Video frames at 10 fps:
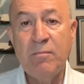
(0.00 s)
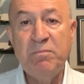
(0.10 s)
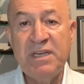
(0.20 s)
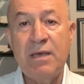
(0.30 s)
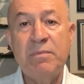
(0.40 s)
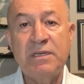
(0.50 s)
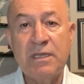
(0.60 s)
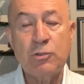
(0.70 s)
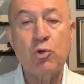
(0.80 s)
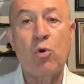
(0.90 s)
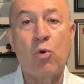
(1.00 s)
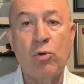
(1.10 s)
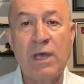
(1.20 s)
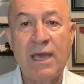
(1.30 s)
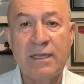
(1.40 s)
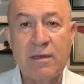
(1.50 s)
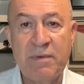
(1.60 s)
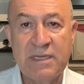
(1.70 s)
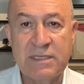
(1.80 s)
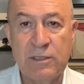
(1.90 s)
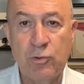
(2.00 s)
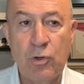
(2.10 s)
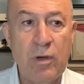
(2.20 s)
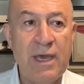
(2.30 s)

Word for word: birebir de çok kolay adam eksiltiyor.